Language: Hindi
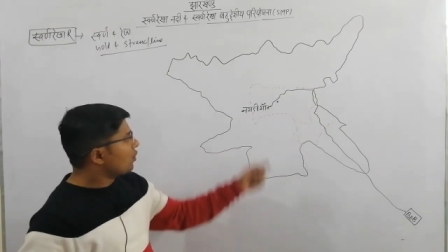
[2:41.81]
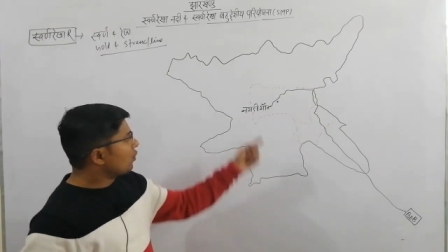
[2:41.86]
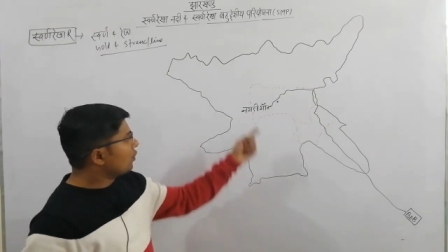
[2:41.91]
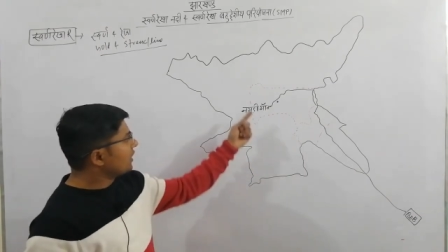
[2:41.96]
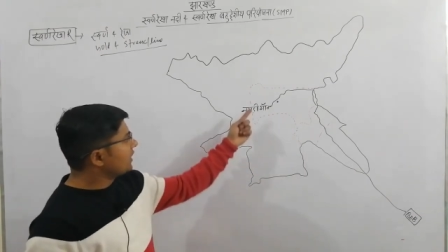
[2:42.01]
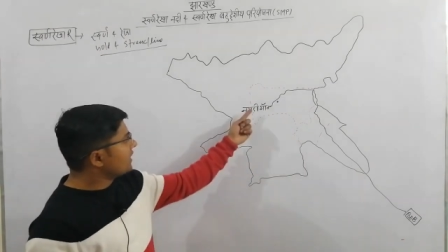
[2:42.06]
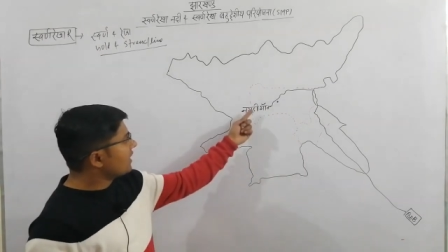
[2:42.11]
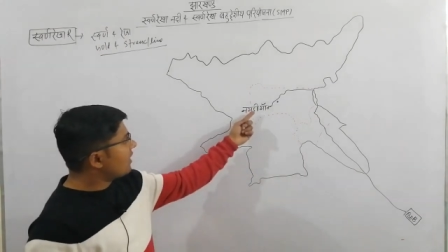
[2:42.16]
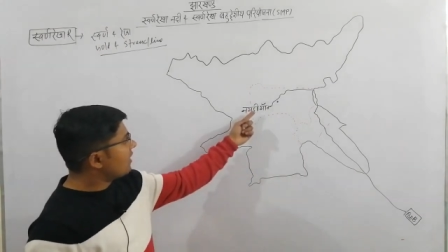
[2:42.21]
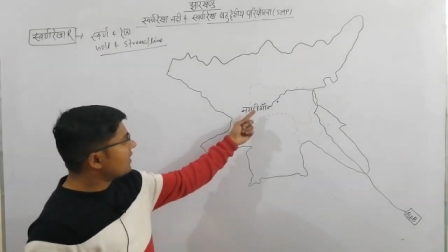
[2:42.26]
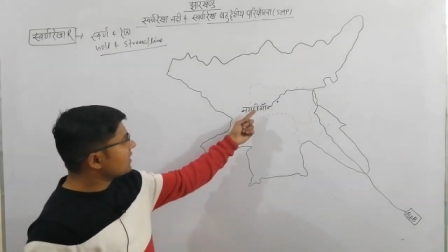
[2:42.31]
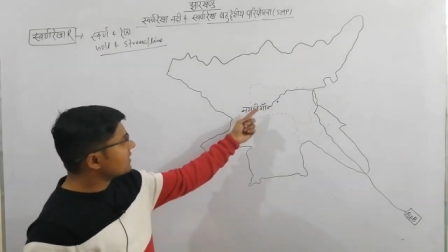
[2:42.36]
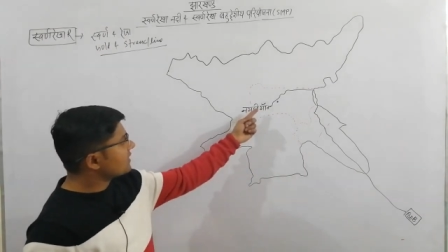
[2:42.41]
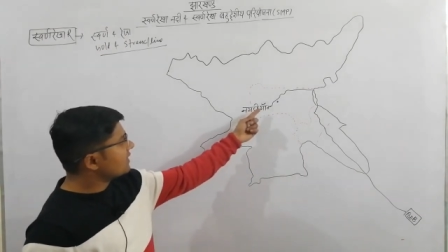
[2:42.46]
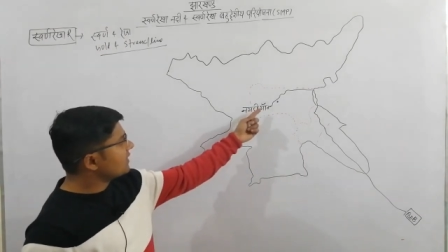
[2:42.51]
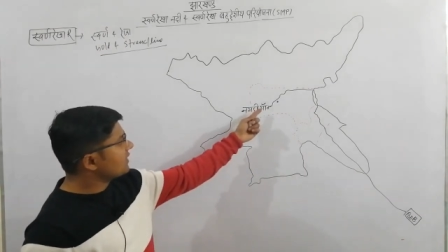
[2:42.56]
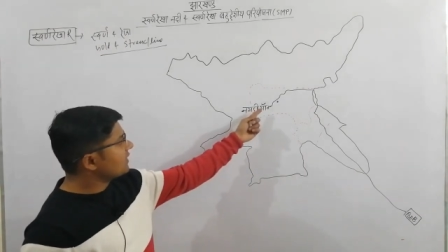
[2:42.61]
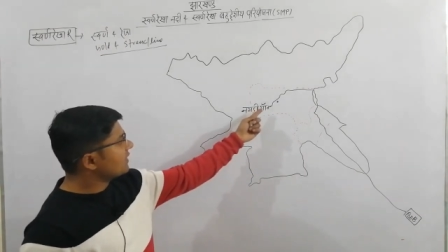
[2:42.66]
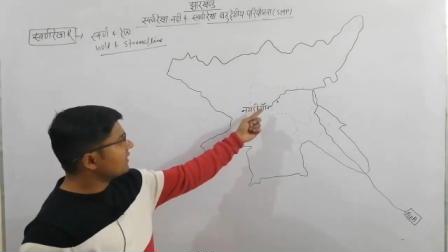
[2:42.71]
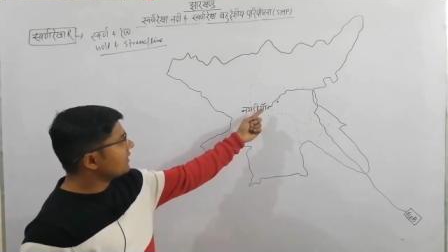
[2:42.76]
और यहाँ
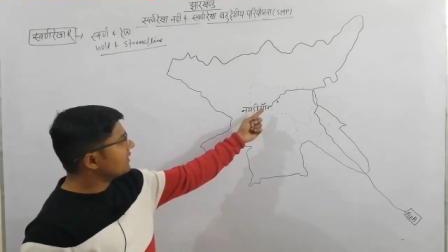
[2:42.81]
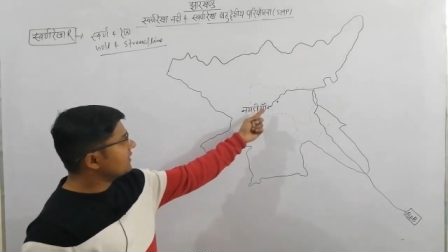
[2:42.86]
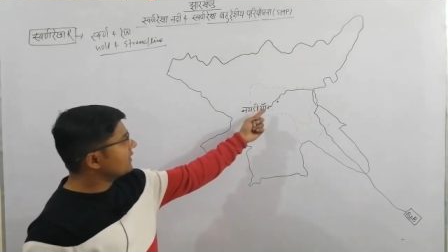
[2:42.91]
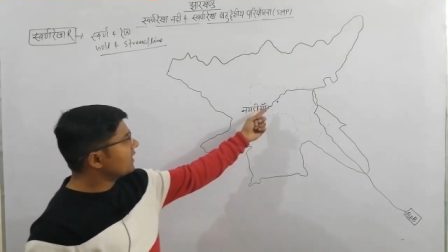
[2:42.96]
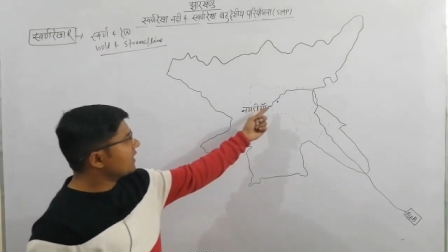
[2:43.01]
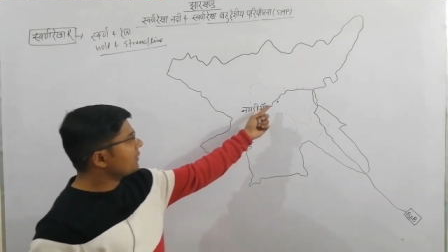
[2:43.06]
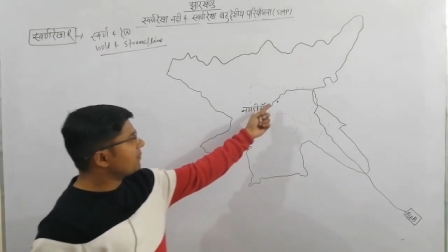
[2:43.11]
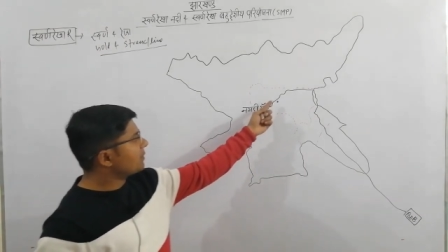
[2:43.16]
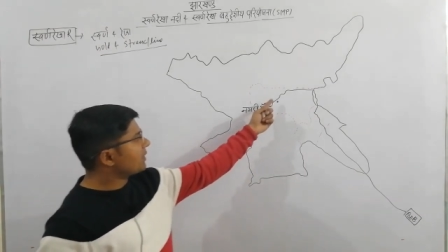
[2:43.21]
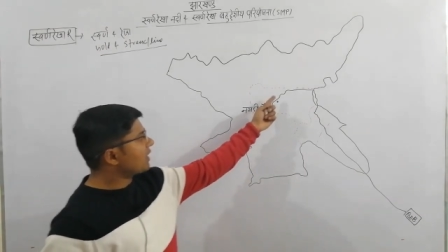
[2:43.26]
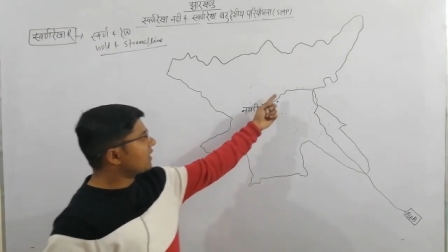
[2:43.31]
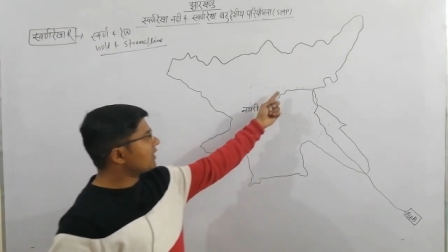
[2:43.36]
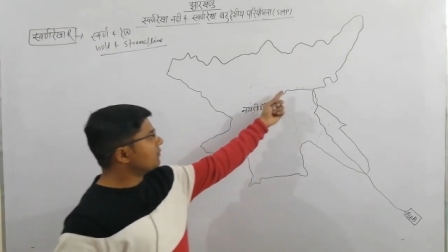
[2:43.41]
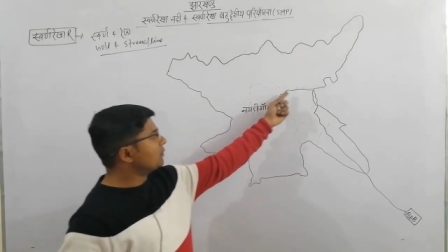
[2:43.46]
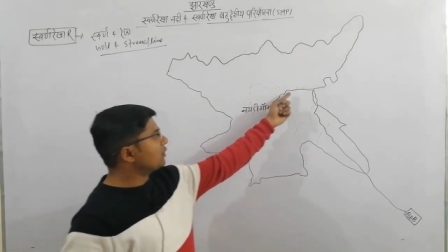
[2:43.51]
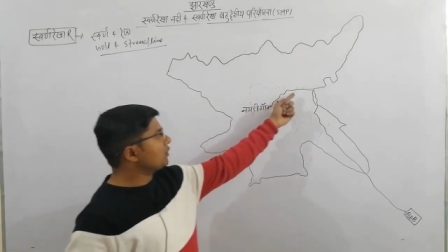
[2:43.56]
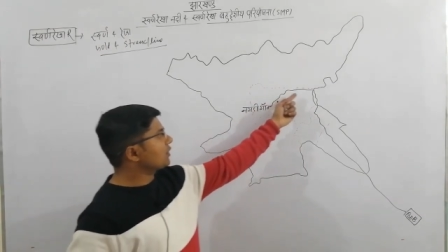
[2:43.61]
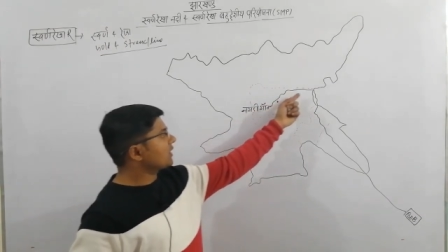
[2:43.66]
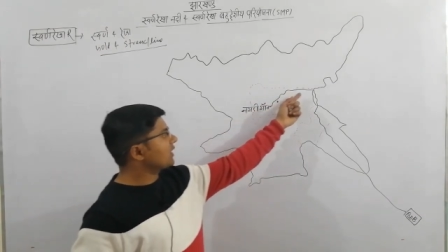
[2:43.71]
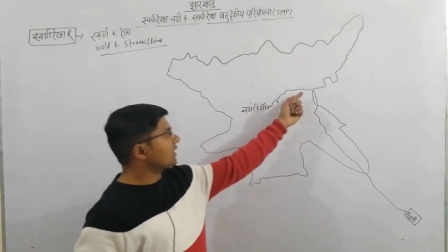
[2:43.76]
से यह
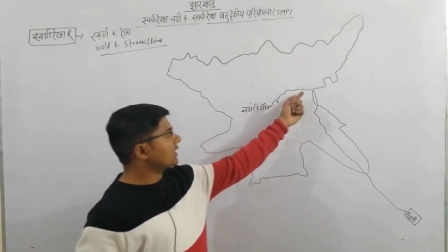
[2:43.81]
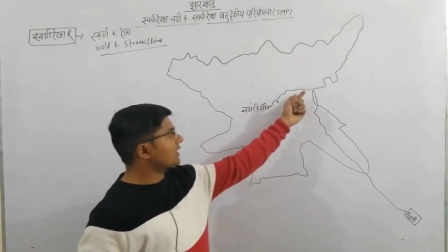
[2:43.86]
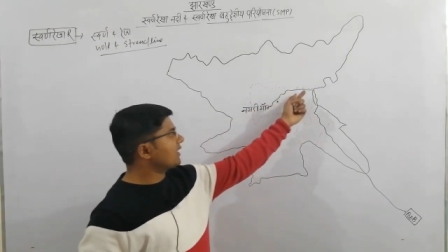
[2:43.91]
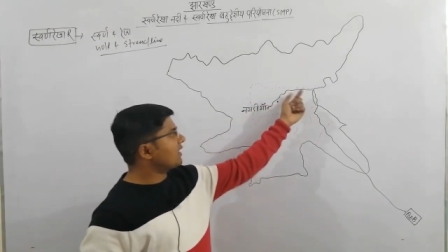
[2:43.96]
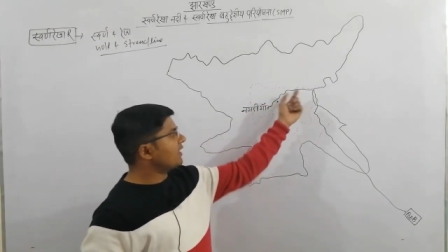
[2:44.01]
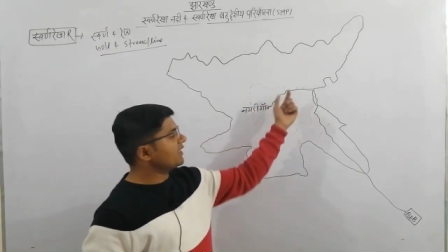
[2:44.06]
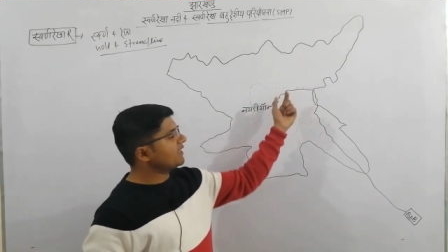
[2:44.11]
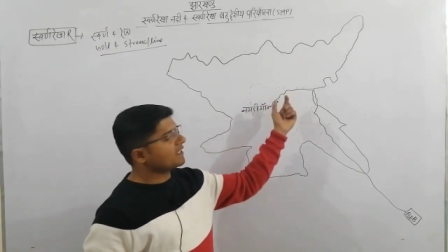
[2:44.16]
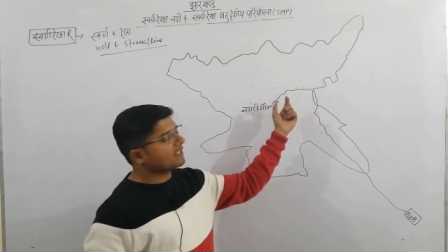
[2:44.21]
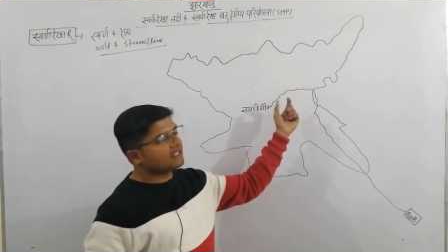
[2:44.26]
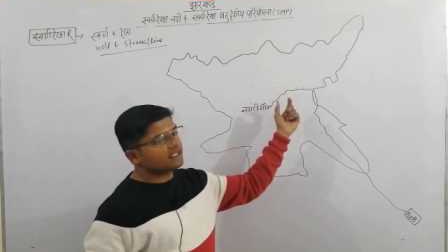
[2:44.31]
प्रारंभ होकर के यानी